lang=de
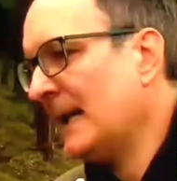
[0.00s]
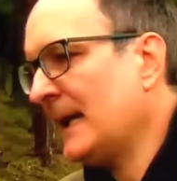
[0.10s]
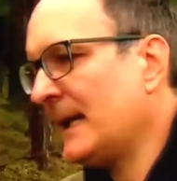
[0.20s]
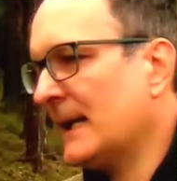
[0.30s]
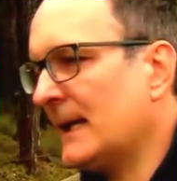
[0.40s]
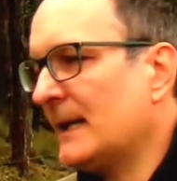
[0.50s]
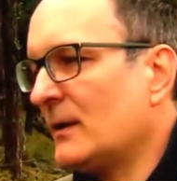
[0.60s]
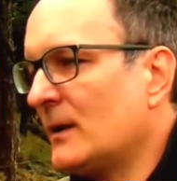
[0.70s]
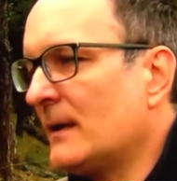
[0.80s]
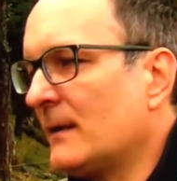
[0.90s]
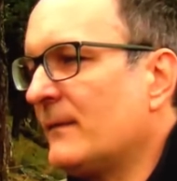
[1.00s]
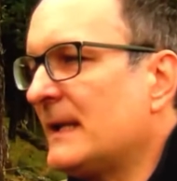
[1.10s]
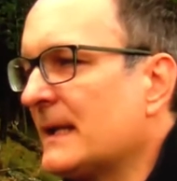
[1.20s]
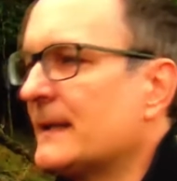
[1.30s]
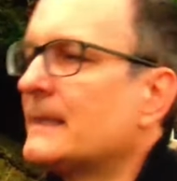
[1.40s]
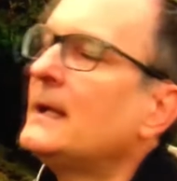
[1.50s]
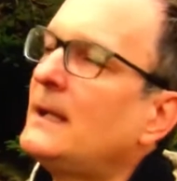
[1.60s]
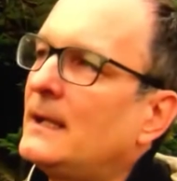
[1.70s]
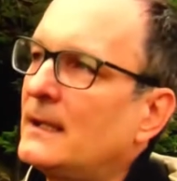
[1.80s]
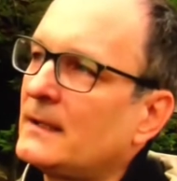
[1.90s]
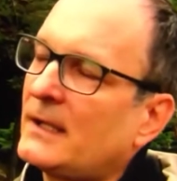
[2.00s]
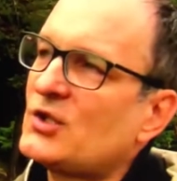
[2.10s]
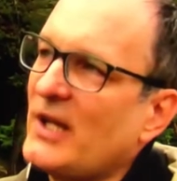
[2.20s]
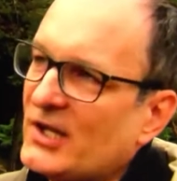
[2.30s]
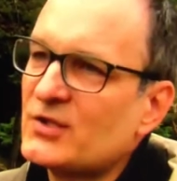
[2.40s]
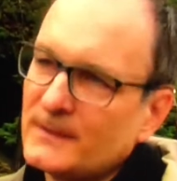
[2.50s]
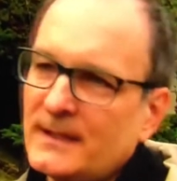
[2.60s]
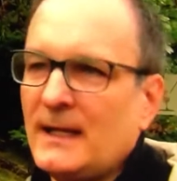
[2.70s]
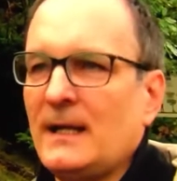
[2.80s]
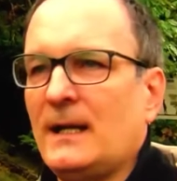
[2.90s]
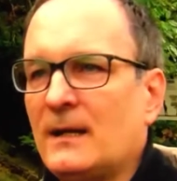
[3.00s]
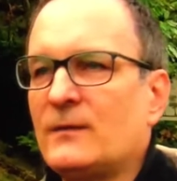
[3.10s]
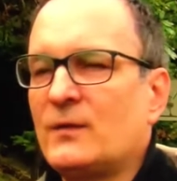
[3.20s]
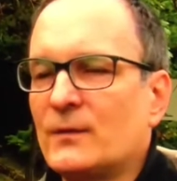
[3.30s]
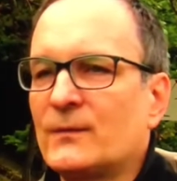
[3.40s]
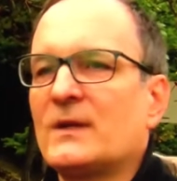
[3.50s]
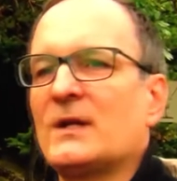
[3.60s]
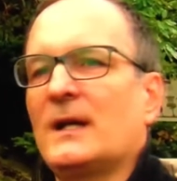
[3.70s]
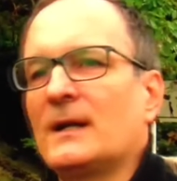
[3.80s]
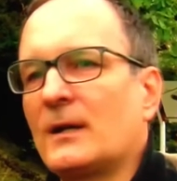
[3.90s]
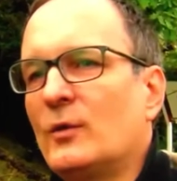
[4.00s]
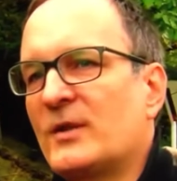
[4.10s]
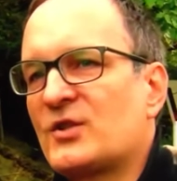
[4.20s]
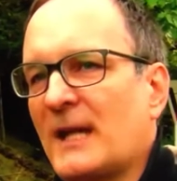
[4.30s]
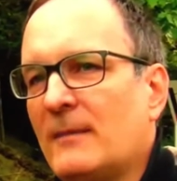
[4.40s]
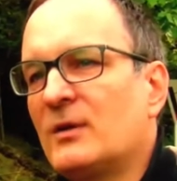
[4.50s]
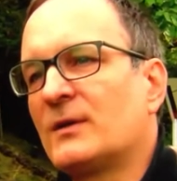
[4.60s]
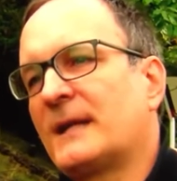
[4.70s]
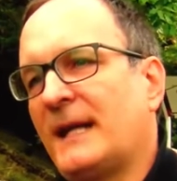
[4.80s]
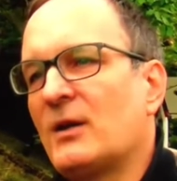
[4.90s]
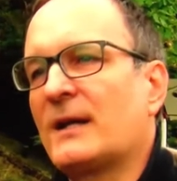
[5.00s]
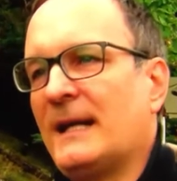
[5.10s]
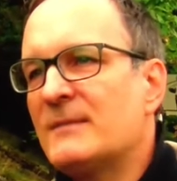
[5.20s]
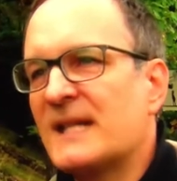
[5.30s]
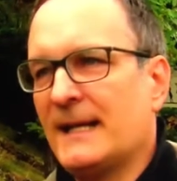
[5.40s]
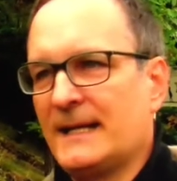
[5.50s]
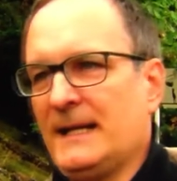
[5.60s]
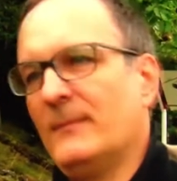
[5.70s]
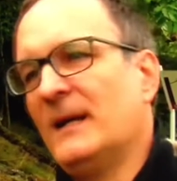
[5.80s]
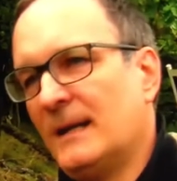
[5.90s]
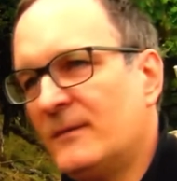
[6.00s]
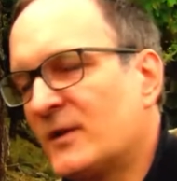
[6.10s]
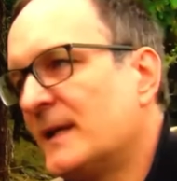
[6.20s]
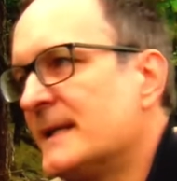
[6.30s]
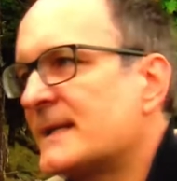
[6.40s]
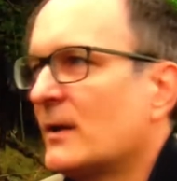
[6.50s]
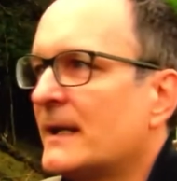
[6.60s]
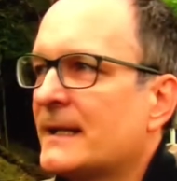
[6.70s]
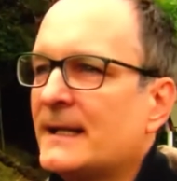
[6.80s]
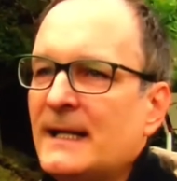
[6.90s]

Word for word: ja, äh, wie dann äh, Recherchen äh, von äh, Robert Streibel und Gregor Kremser ergeben haben, von den Historikern,